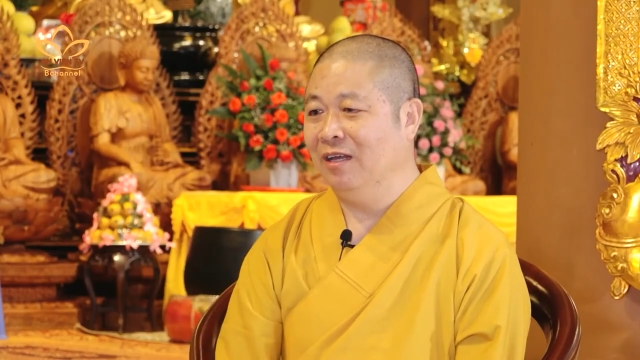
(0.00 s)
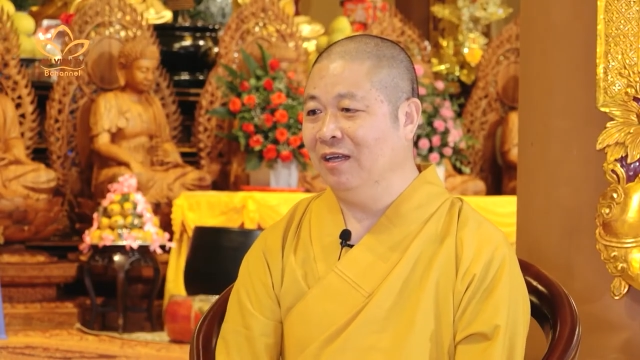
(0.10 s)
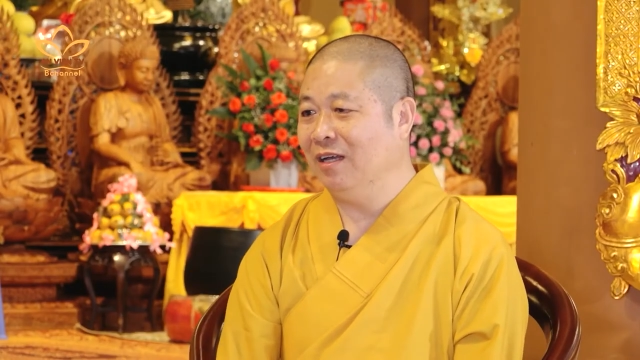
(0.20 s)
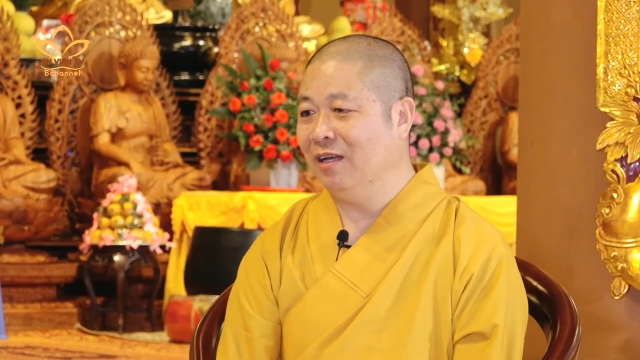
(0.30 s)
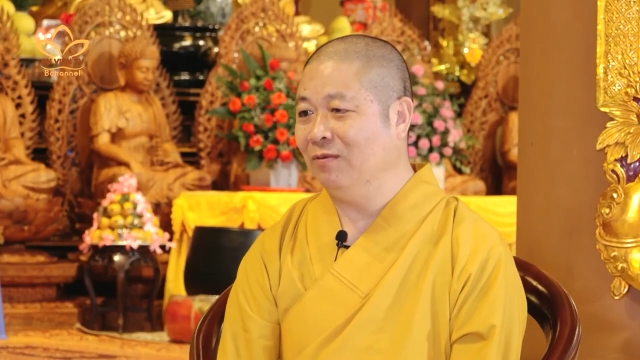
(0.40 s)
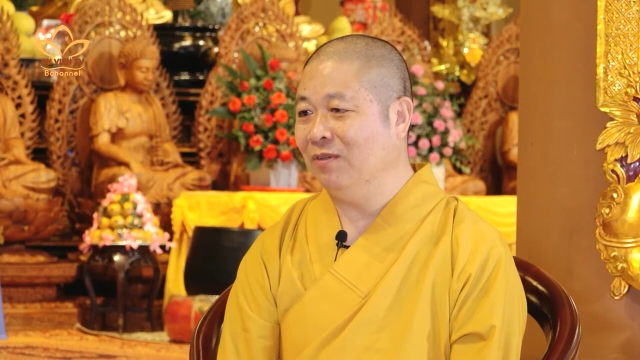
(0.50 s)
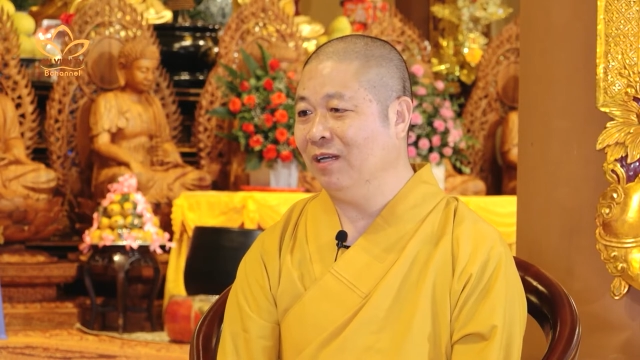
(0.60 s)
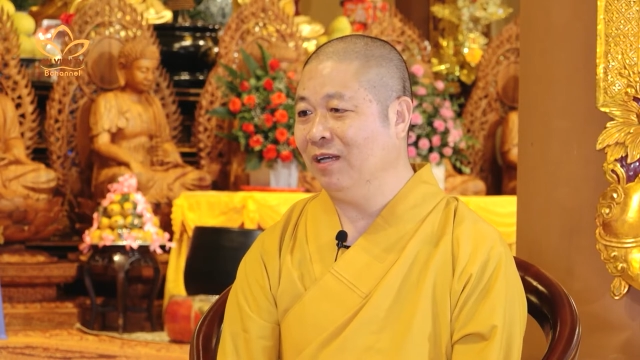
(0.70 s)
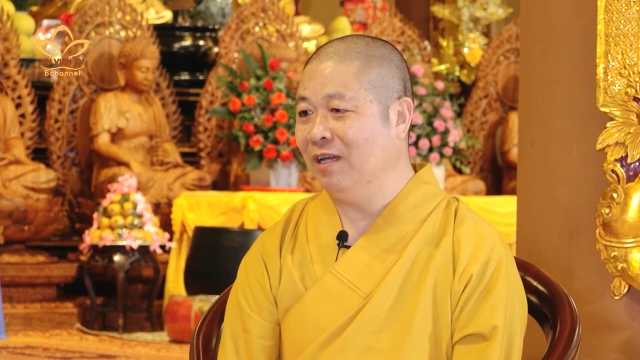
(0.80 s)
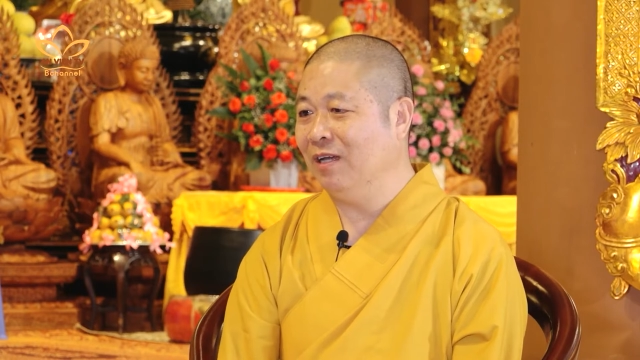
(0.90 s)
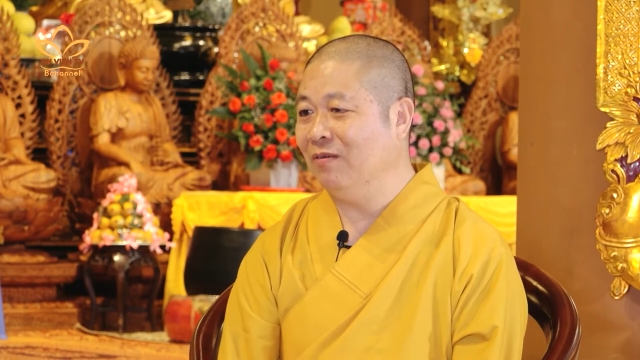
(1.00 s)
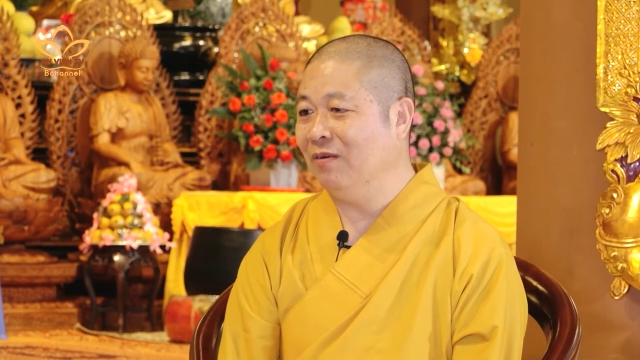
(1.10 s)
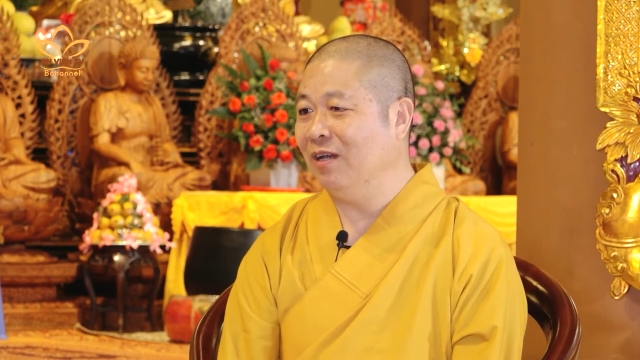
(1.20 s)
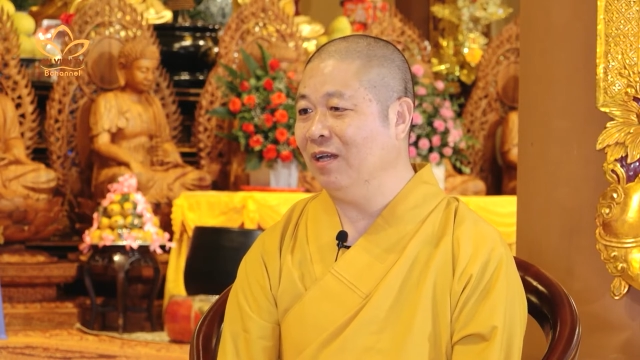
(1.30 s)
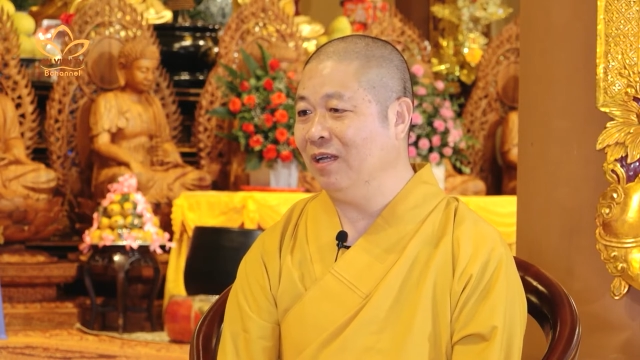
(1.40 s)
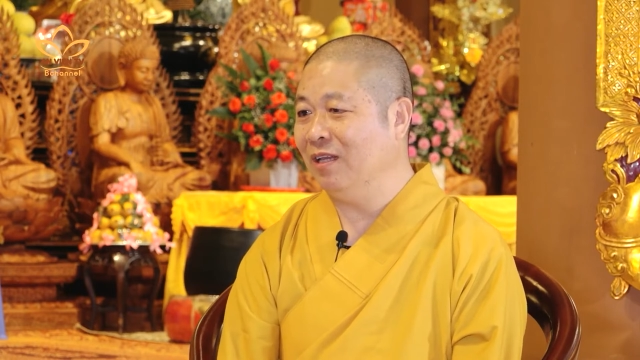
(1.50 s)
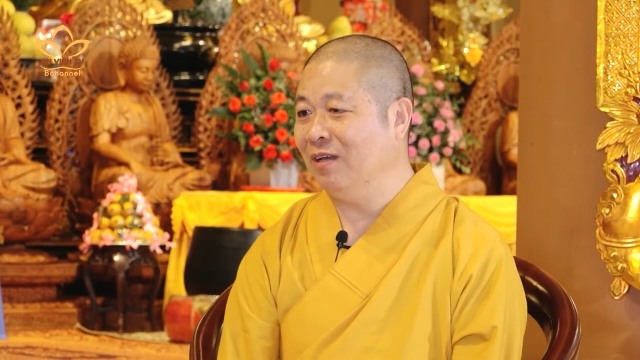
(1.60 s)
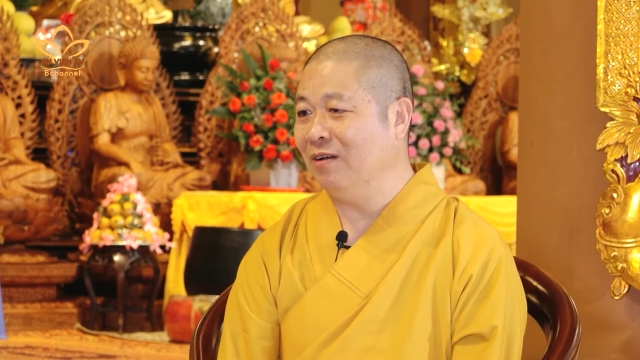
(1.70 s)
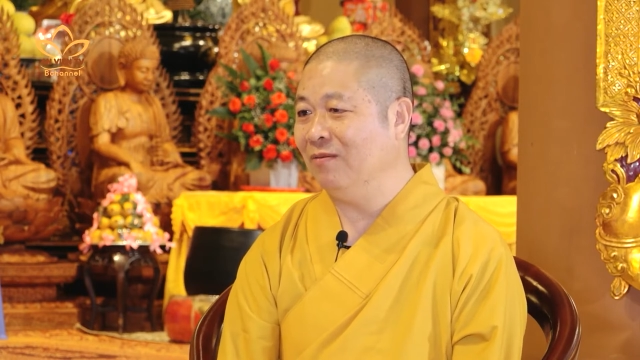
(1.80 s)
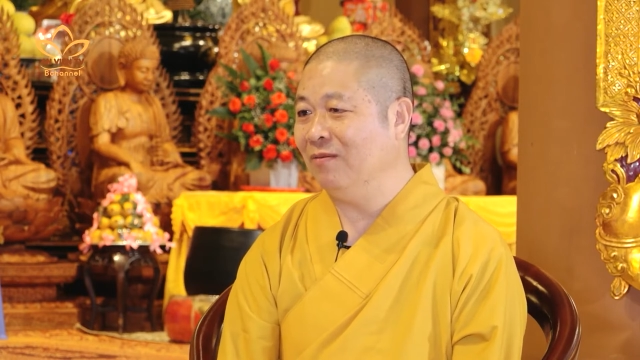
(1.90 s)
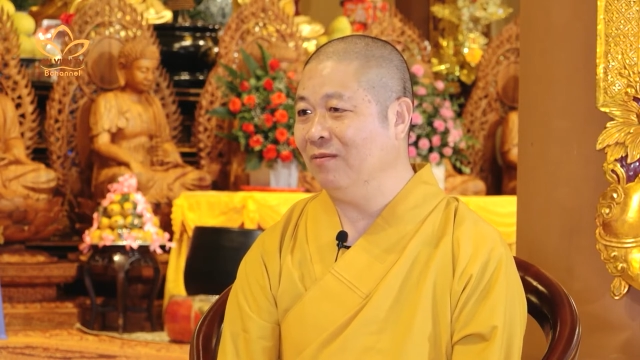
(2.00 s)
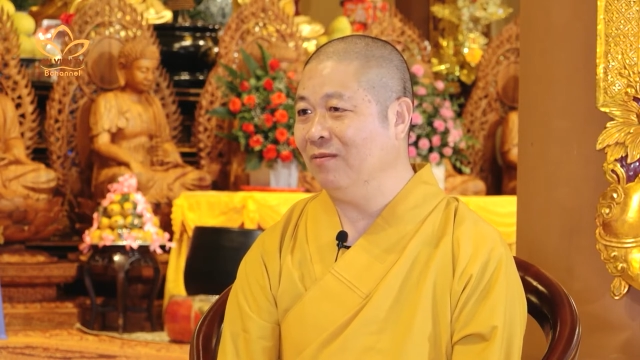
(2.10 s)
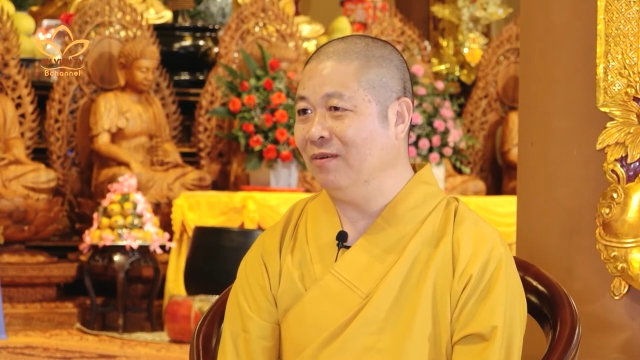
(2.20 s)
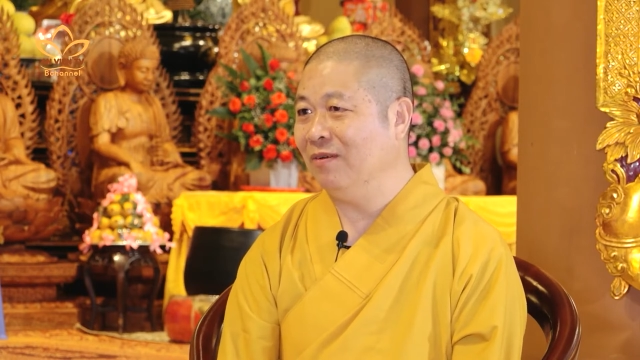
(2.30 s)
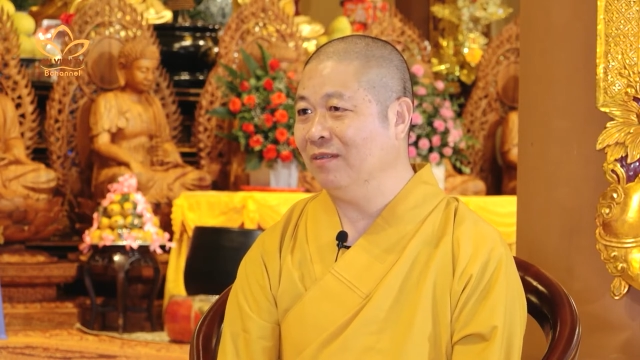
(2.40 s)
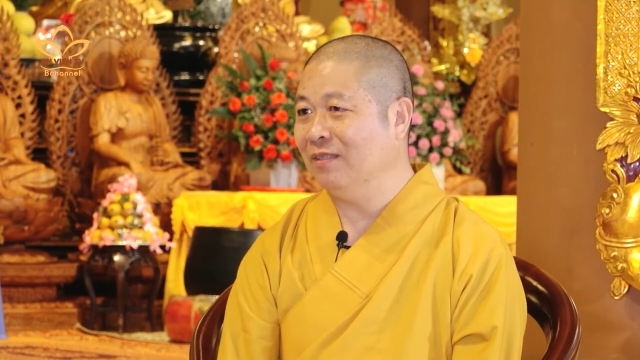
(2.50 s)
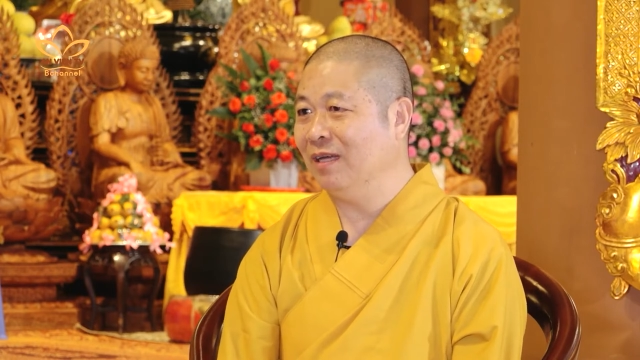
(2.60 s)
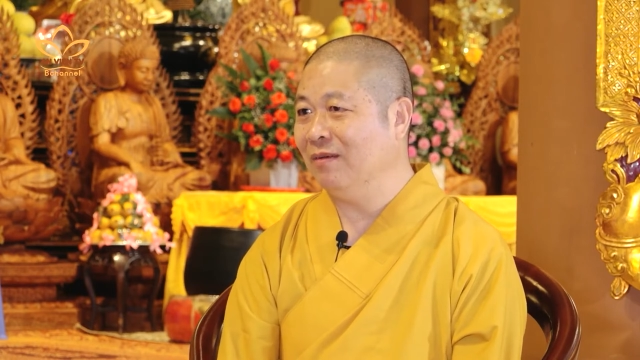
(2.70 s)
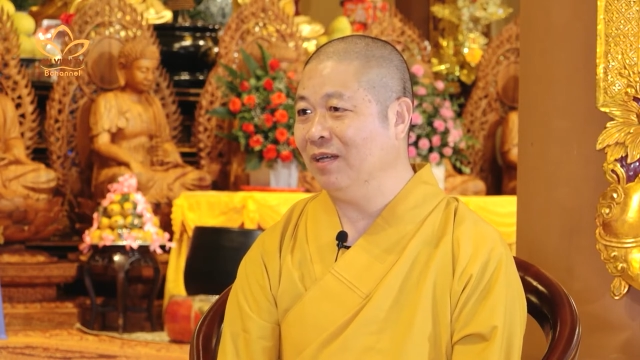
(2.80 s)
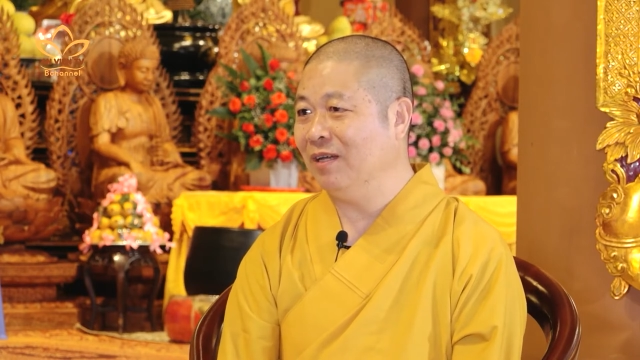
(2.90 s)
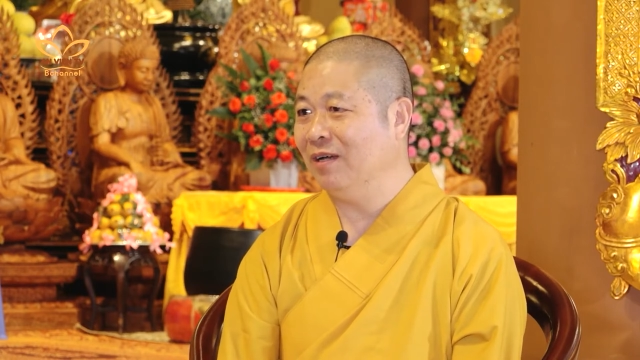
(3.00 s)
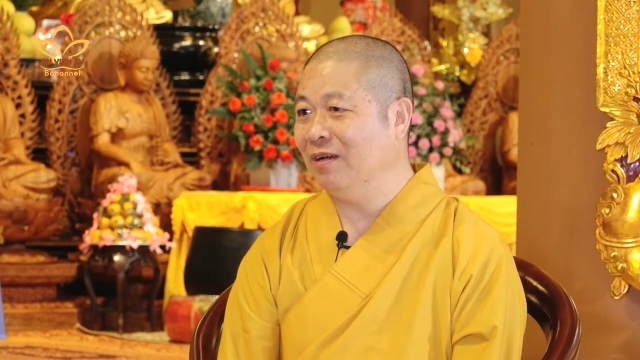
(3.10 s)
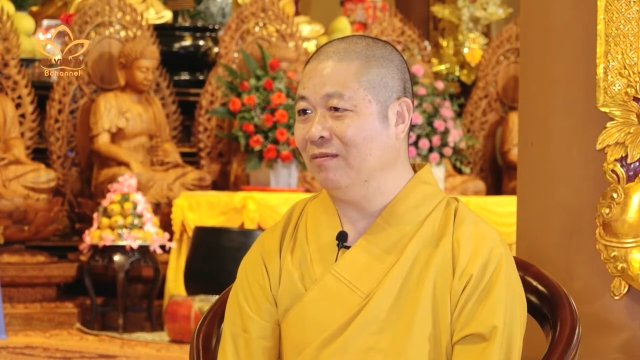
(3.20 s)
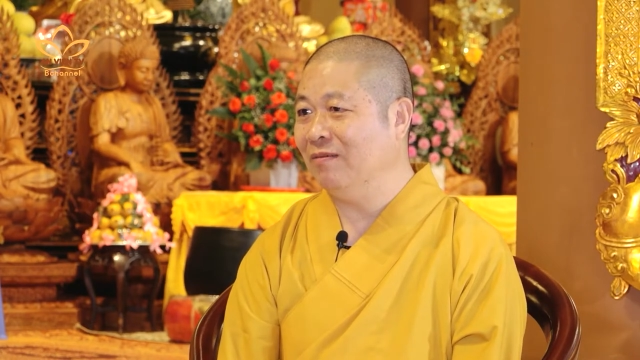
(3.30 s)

cái ông thần cây, ông ở đấy thì ông cũng xem như là ông